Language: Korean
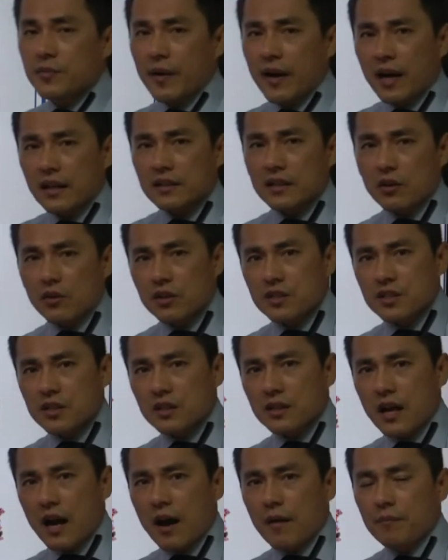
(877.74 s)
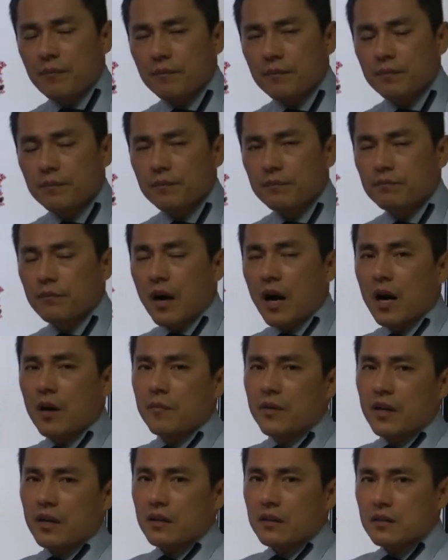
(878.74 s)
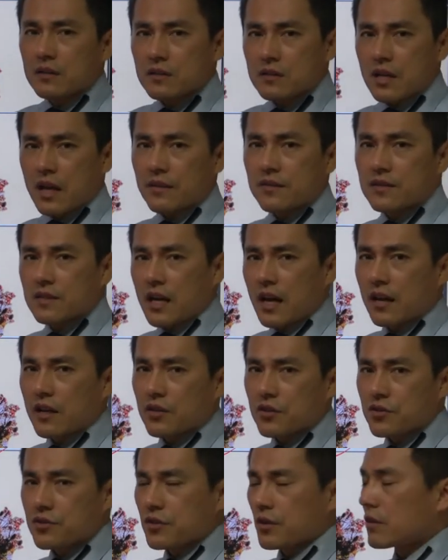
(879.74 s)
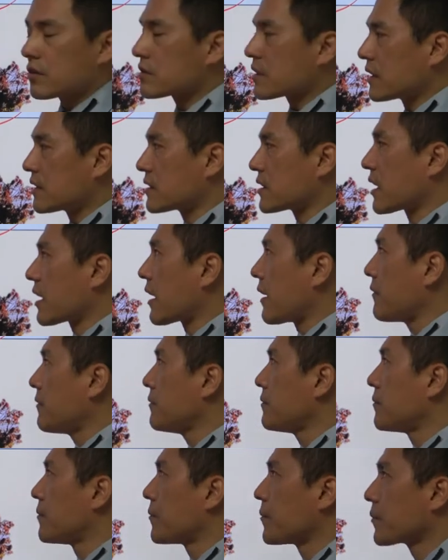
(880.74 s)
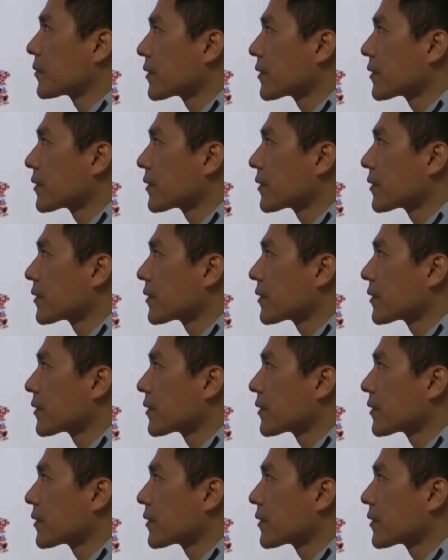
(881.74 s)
집에 갔다고 그랬지? calm, 마음이 잔잔해졌어요. 잔잔한.